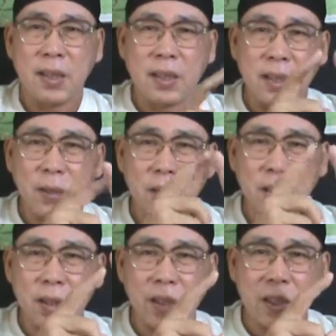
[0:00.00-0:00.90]
你
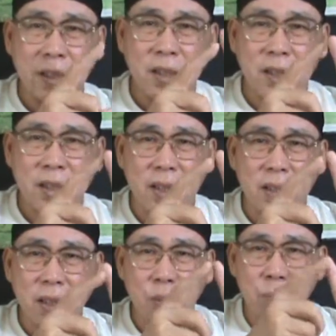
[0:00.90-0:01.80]
你你
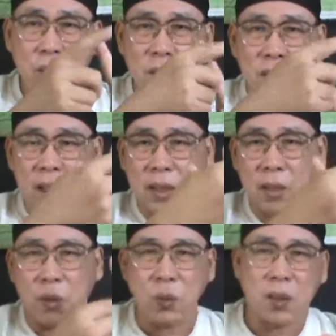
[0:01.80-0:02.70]
要注意其他的
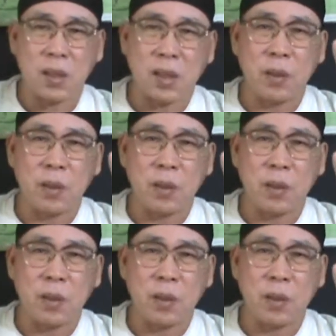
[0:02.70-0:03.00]
投资啊，